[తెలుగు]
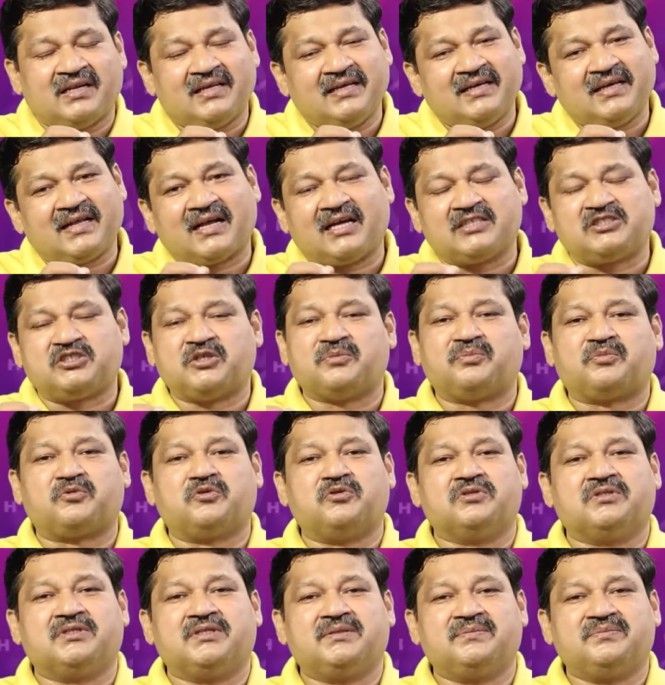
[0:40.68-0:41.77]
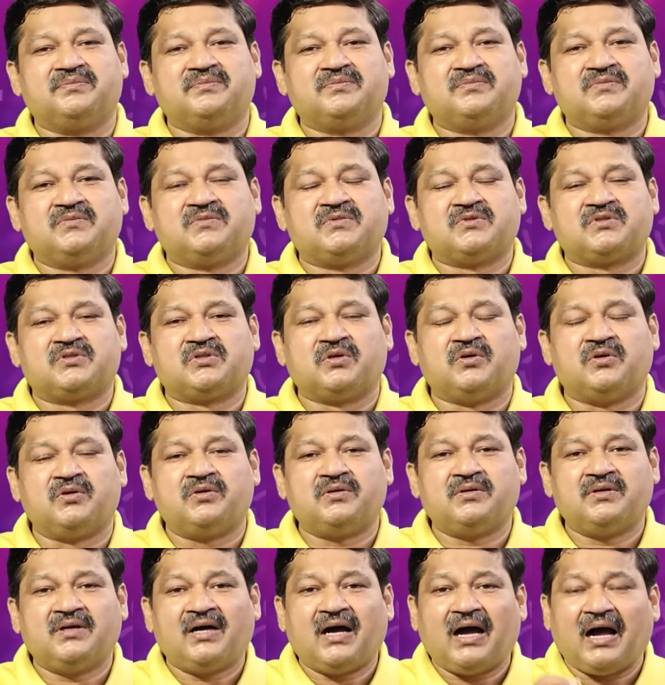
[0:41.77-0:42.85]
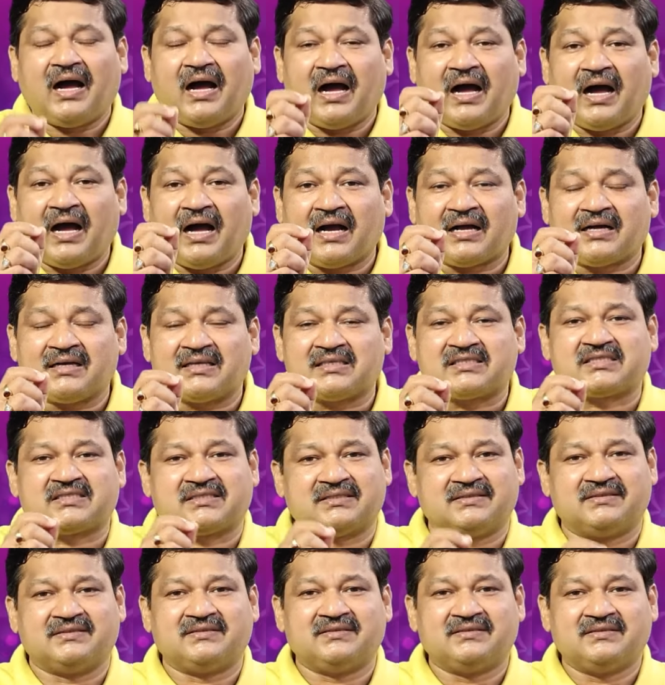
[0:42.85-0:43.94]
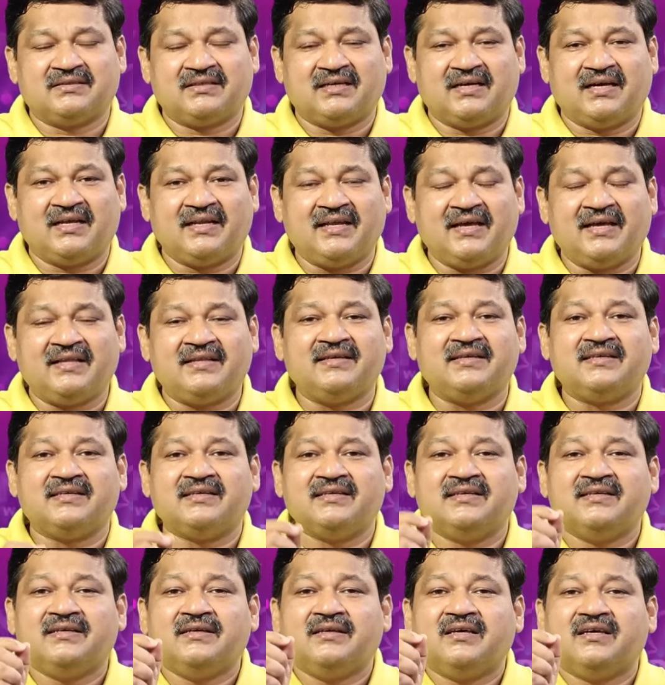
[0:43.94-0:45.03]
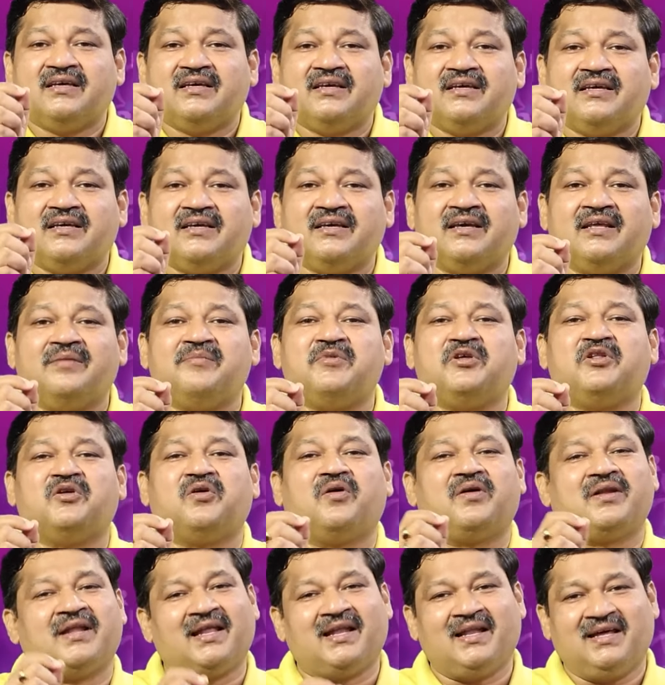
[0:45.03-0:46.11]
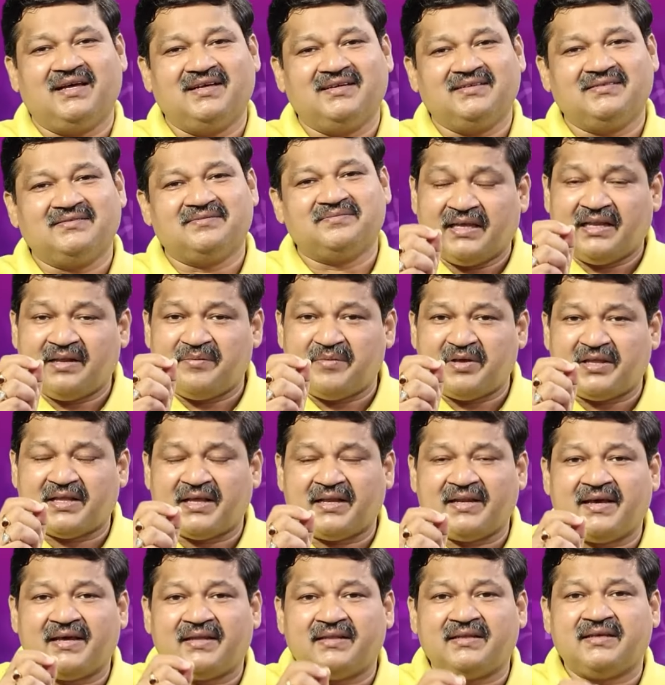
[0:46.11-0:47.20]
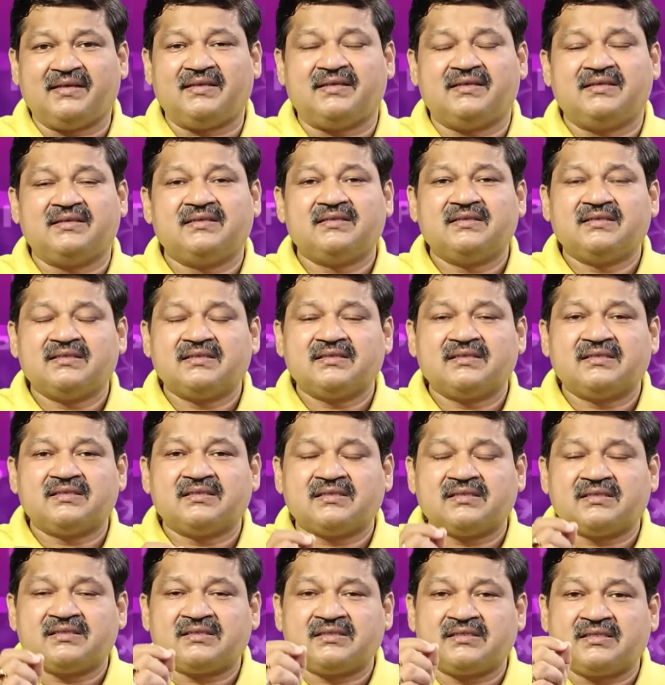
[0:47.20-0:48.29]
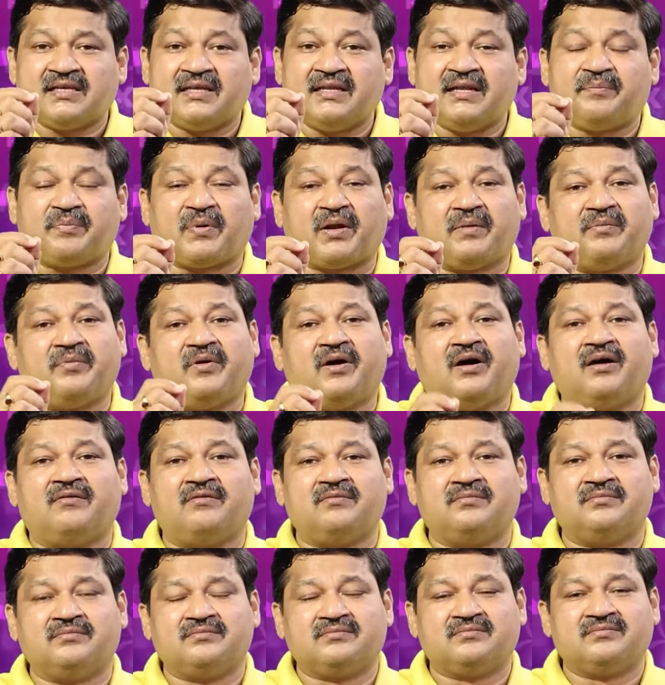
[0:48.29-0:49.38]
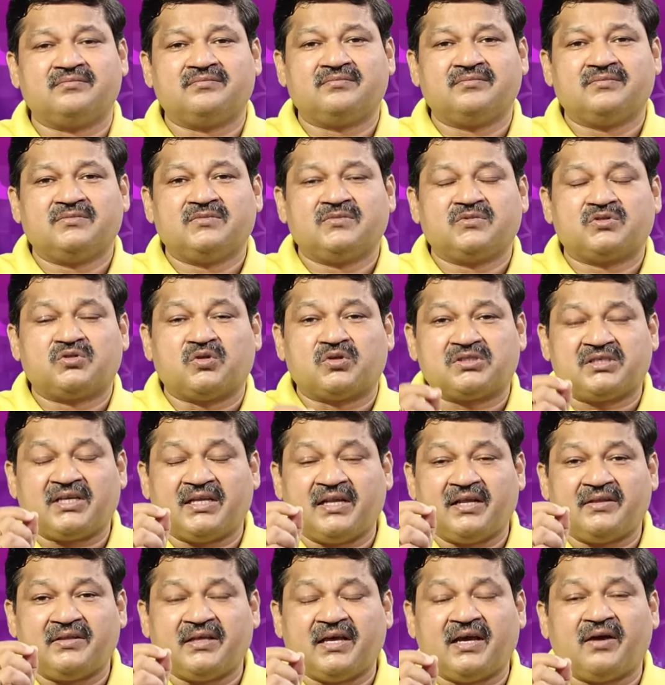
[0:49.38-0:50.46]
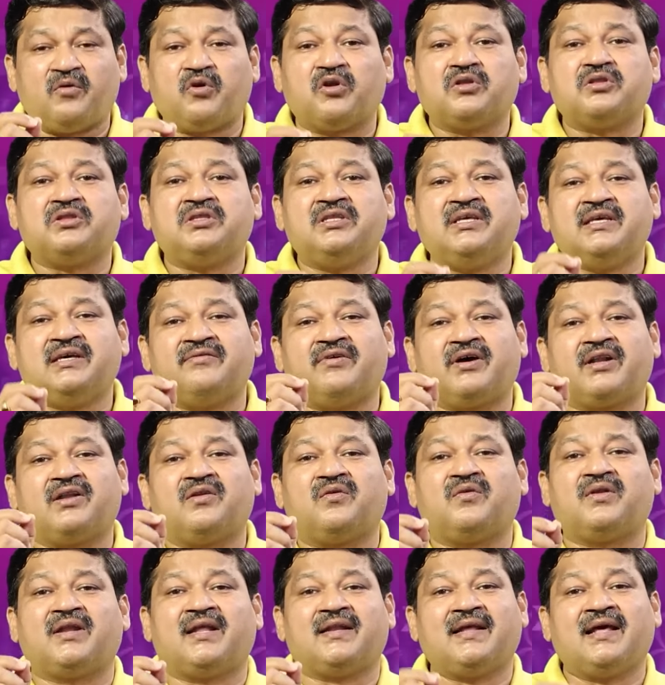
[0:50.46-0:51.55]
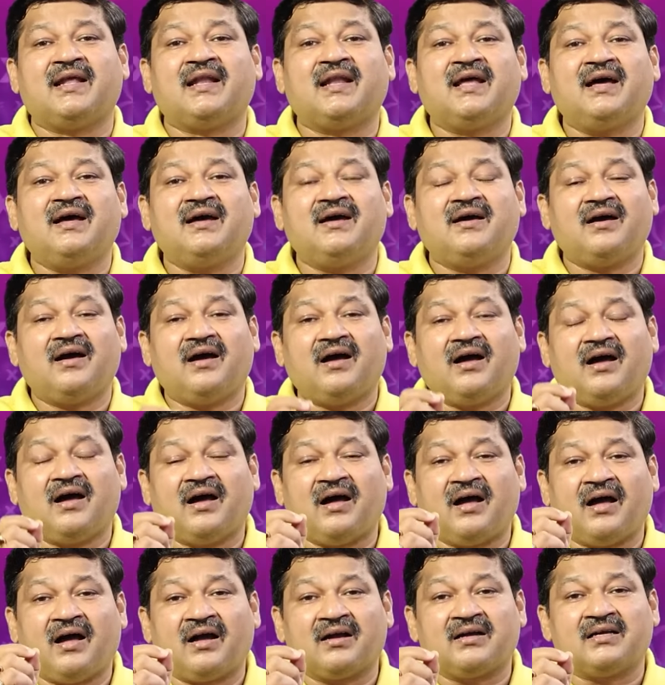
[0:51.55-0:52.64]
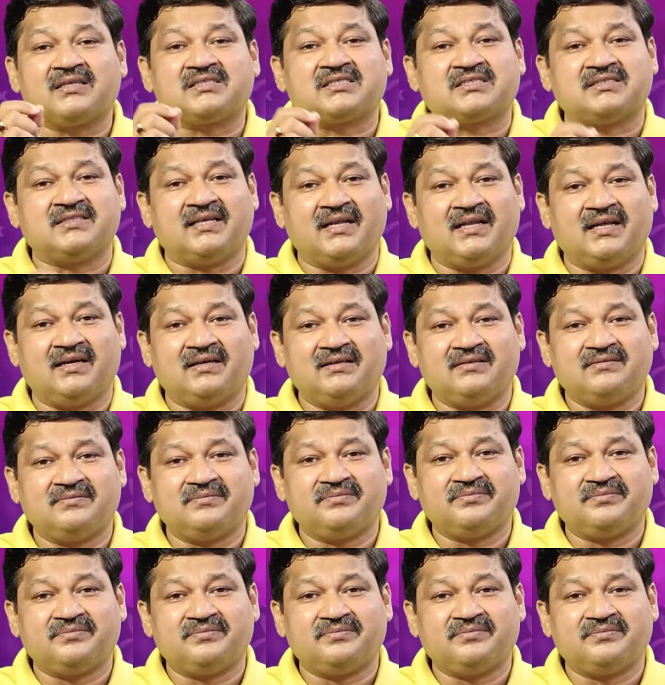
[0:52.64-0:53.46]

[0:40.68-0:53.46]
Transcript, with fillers: క్లియర్గా చెప్పుకుందాం సో ఆగస్ట్ అనేది ఎనిమిదో నెల ఎనిమిది అనేది శని ప్రభావం సో శనిదేవుడు దీవెనలు ఉన్న నెల ఆగస్ట్ నెల